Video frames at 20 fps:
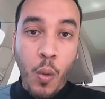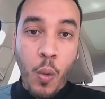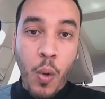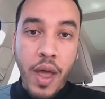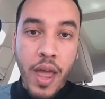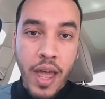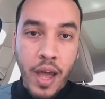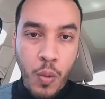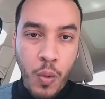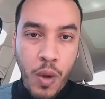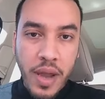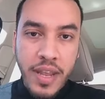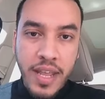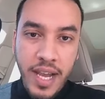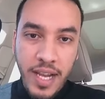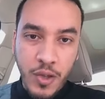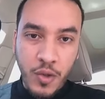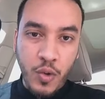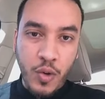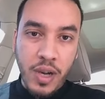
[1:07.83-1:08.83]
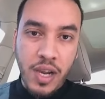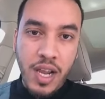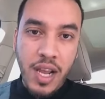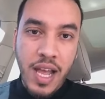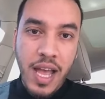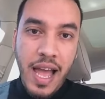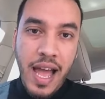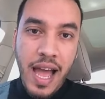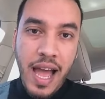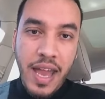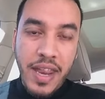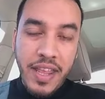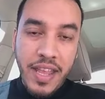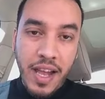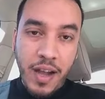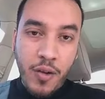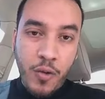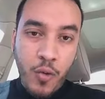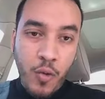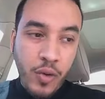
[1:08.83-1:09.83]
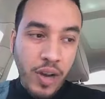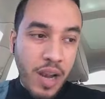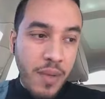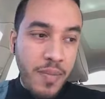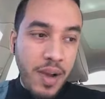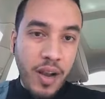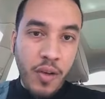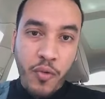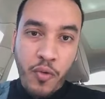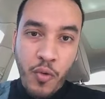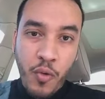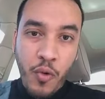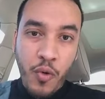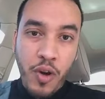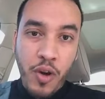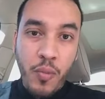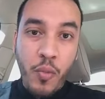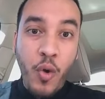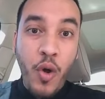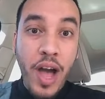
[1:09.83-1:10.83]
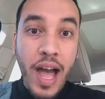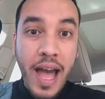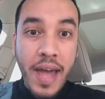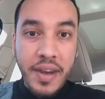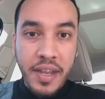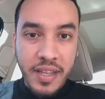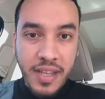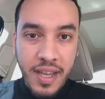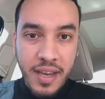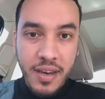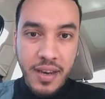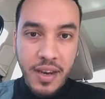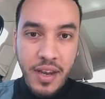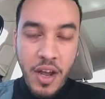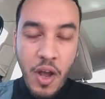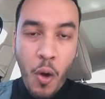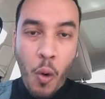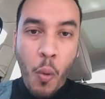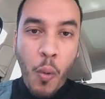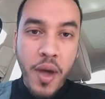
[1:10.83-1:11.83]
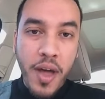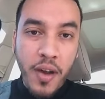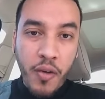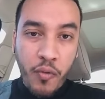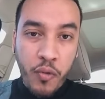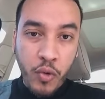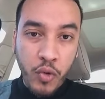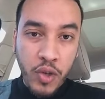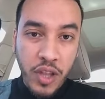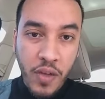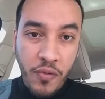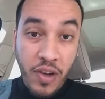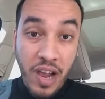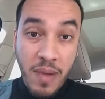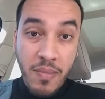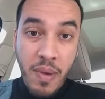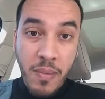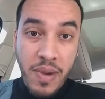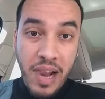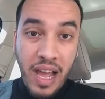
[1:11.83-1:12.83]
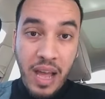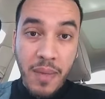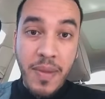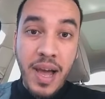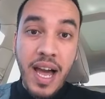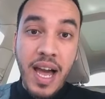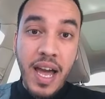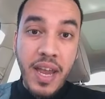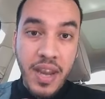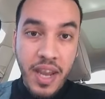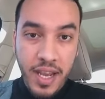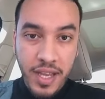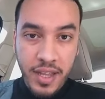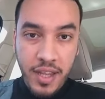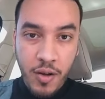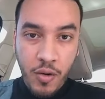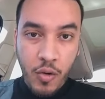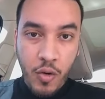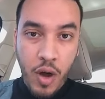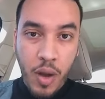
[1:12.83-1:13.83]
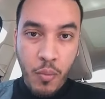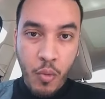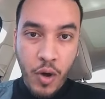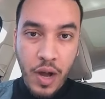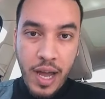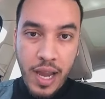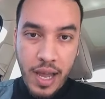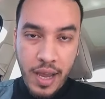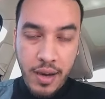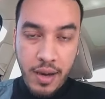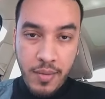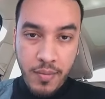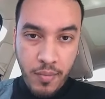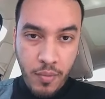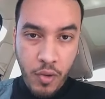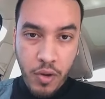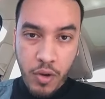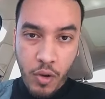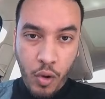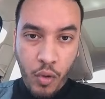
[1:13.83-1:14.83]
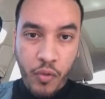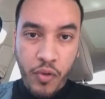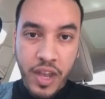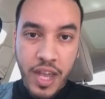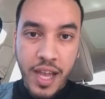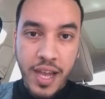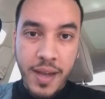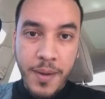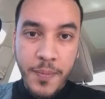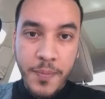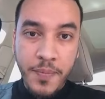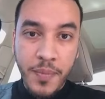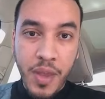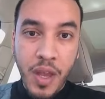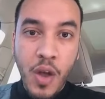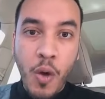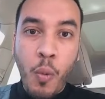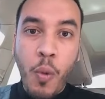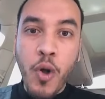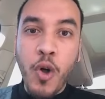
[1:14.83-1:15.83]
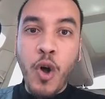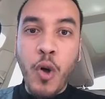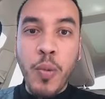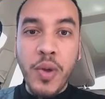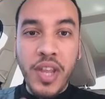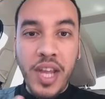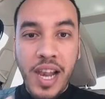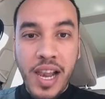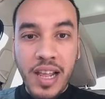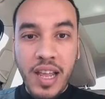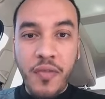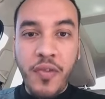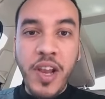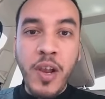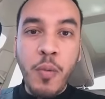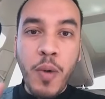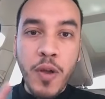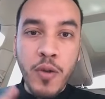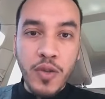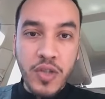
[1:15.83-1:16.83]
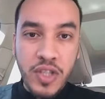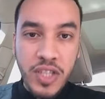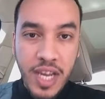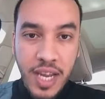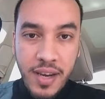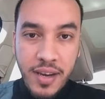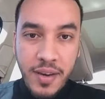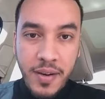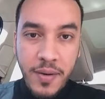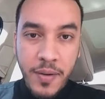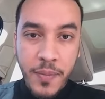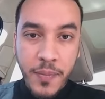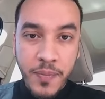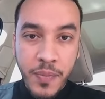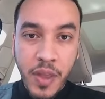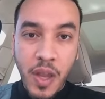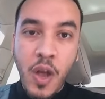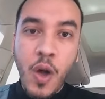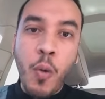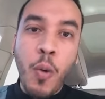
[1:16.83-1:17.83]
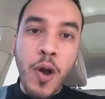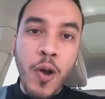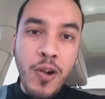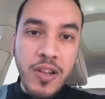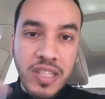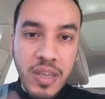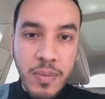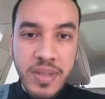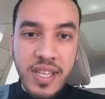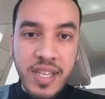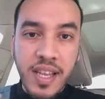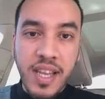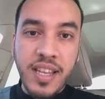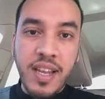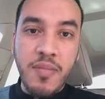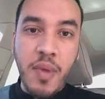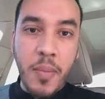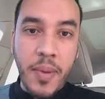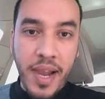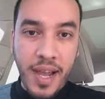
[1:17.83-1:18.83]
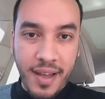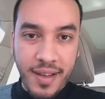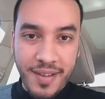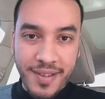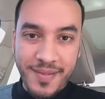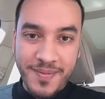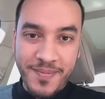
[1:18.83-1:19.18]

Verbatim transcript: ويا اخوان يحصل ان يكون المكفول معاندا ويرفض دفع المبلغ مع ان عنده اموالا يخفيها ويقبض على الكفيل ويسجن ويلزم بسداد المبلغ